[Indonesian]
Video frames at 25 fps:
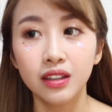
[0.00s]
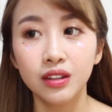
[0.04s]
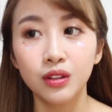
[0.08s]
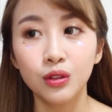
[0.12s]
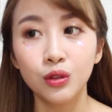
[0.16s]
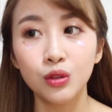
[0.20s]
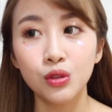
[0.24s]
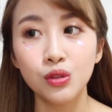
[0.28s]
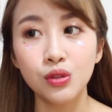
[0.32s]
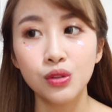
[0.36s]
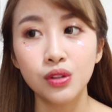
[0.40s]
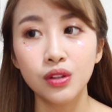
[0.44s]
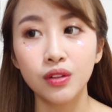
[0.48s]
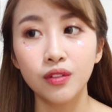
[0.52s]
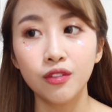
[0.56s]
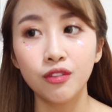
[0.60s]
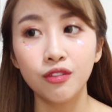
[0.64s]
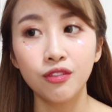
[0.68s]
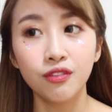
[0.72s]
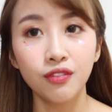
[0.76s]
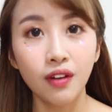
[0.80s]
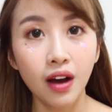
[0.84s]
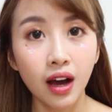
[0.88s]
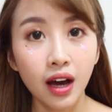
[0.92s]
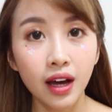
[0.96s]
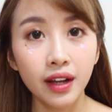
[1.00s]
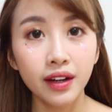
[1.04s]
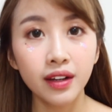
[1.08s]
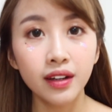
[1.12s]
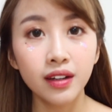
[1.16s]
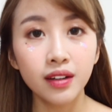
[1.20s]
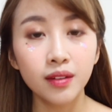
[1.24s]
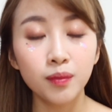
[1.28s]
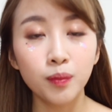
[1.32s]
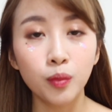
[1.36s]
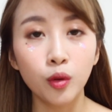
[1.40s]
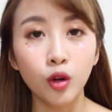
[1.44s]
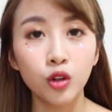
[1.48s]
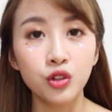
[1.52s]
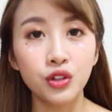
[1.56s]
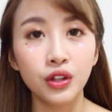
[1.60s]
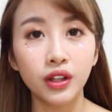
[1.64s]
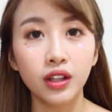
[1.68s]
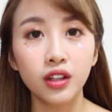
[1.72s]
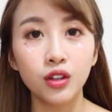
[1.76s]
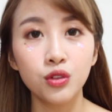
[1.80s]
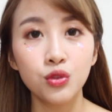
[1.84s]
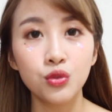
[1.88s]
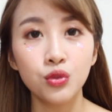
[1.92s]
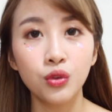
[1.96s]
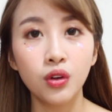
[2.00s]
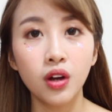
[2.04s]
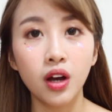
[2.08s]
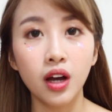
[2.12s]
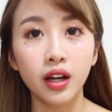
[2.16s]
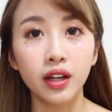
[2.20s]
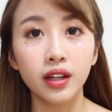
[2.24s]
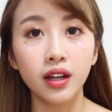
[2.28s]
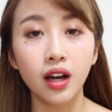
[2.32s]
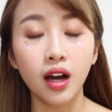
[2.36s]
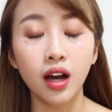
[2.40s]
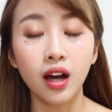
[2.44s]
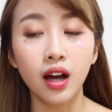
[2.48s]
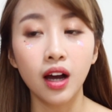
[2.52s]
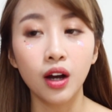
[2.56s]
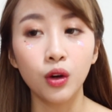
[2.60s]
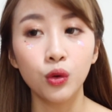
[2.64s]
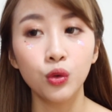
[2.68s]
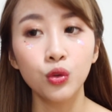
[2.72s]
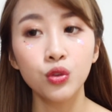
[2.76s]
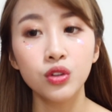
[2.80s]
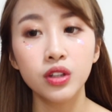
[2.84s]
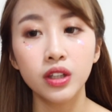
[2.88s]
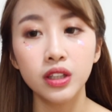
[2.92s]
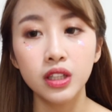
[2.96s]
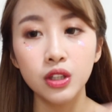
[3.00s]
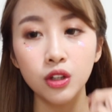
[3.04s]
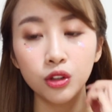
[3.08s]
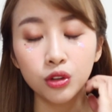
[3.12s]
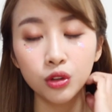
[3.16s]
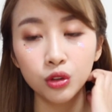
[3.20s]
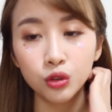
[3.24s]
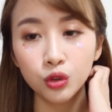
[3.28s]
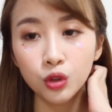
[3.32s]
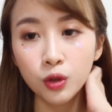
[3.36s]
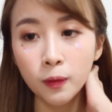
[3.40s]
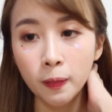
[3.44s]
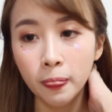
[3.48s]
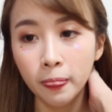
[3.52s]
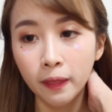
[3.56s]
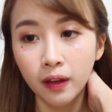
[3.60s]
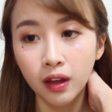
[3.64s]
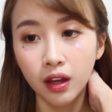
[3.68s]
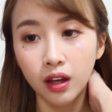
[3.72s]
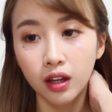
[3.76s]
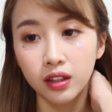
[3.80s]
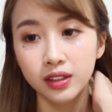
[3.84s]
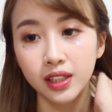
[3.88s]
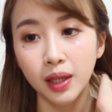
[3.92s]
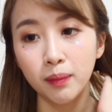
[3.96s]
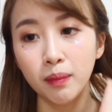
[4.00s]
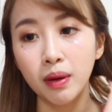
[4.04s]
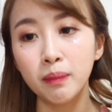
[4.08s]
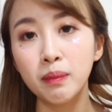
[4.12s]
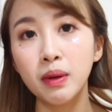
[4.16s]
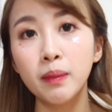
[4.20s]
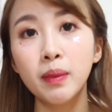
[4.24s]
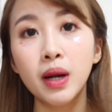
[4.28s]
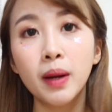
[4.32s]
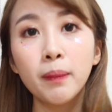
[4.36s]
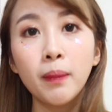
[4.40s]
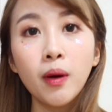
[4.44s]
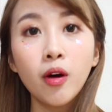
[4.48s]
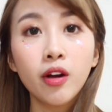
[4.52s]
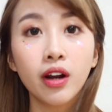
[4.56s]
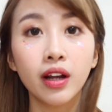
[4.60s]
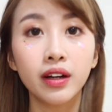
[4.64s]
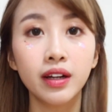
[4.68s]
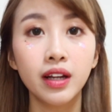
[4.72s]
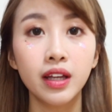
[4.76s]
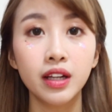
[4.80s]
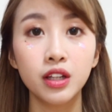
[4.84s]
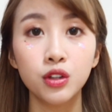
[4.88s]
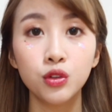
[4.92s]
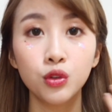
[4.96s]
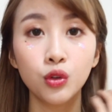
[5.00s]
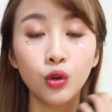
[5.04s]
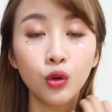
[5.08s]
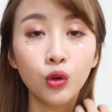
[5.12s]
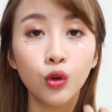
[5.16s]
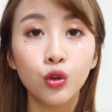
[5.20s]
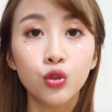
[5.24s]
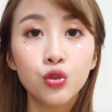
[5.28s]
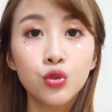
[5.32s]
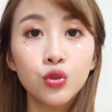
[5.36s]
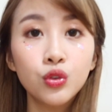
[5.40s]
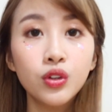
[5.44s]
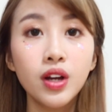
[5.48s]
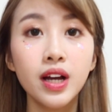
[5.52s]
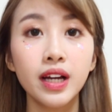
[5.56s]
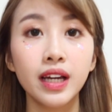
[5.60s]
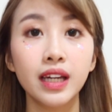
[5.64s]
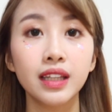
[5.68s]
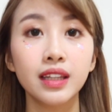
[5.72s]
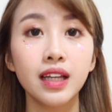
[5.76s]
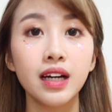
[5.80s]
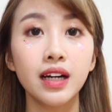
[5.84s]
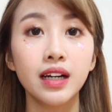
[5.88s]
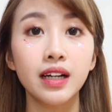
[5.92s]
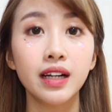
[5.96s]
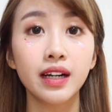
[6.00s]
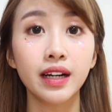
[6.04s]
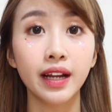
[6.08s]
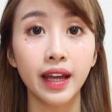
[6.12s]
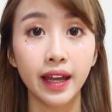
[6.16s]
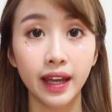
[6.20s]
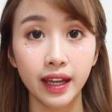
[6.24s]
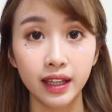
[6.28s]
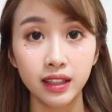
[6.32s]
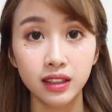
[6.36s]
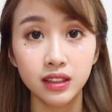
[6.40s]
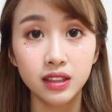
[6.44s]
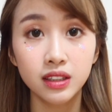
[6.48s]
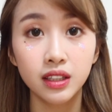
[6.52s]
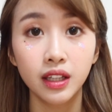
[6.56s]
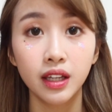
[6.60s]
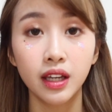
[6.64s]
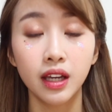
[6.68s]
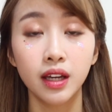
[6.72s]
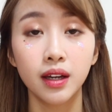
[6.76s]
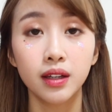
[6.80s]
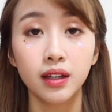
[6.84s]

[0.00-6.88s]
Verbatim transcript: terus fun projectnya juga aku jadi waktu itu sama beberapa orang dari Yunogu juga kita arrange